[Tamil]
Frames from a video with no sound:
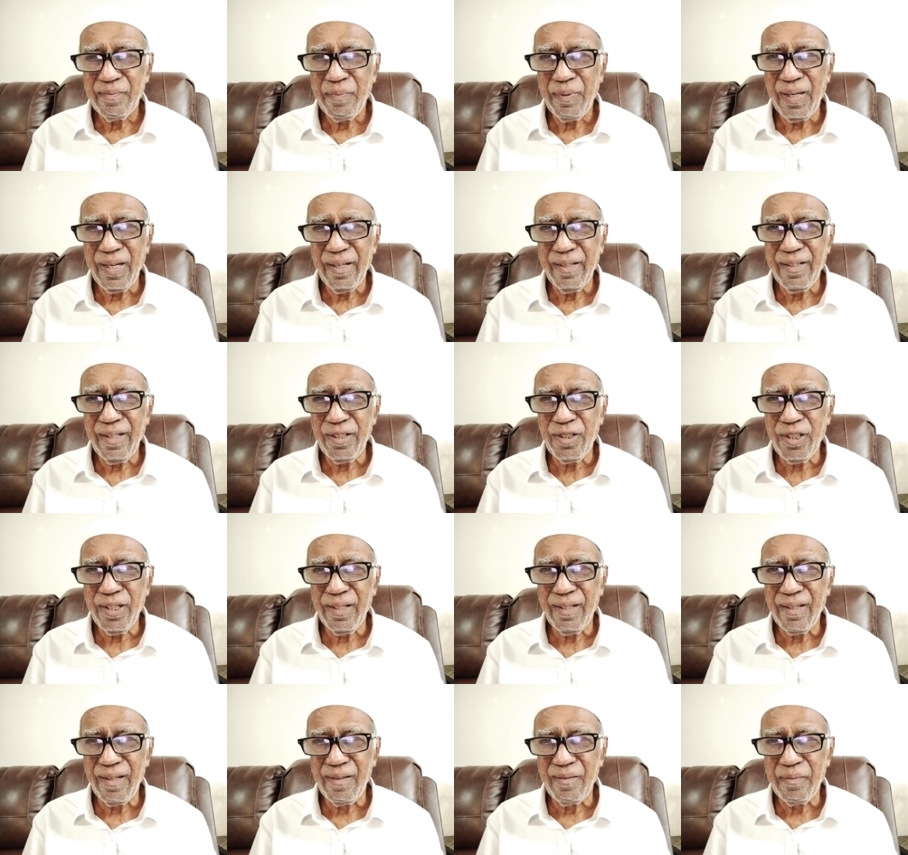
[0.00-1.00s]
பல
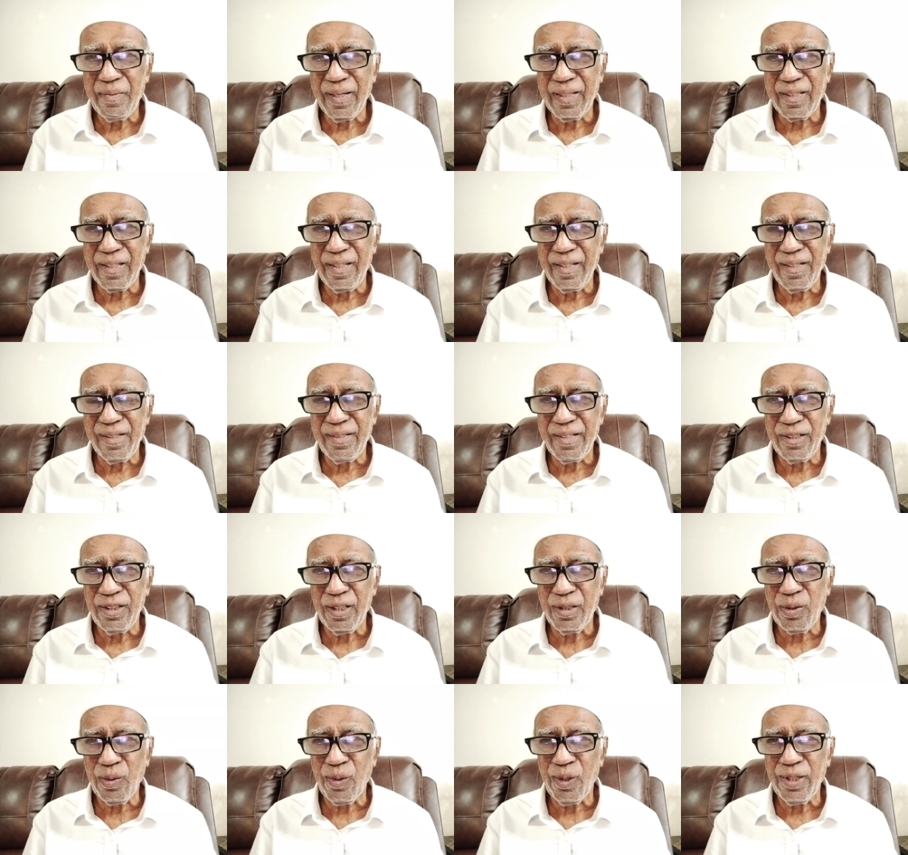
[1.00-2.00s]
கட்சிகள் மக்களை
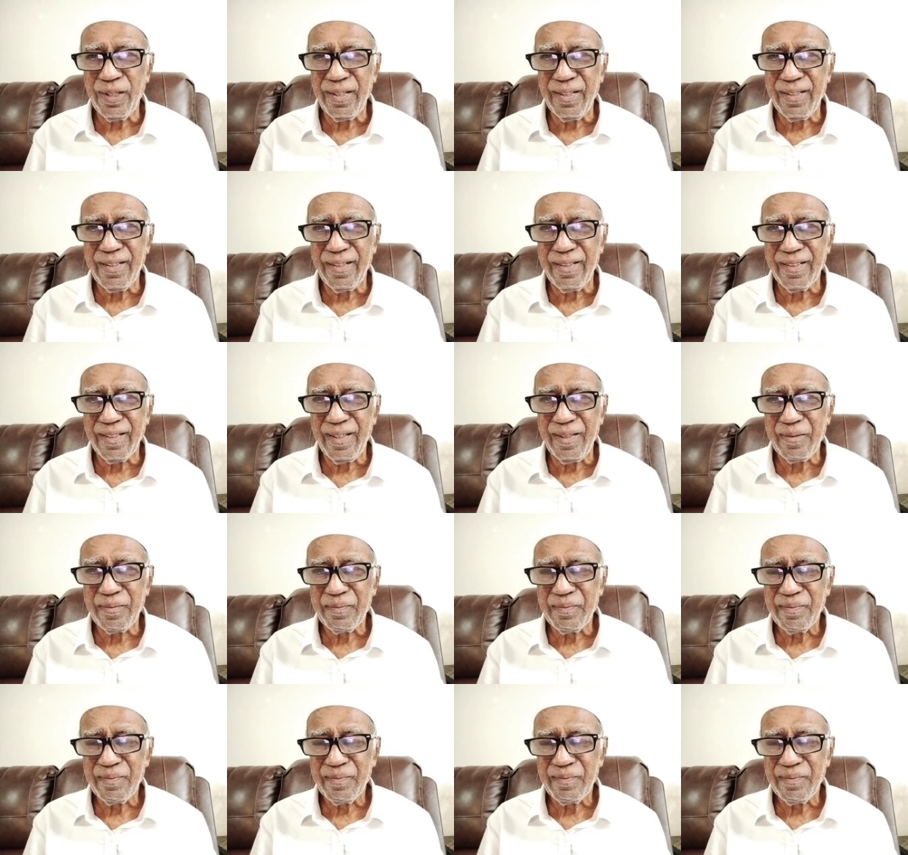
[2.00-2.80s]
சந்தித்து கொண்டிருக்கின்றன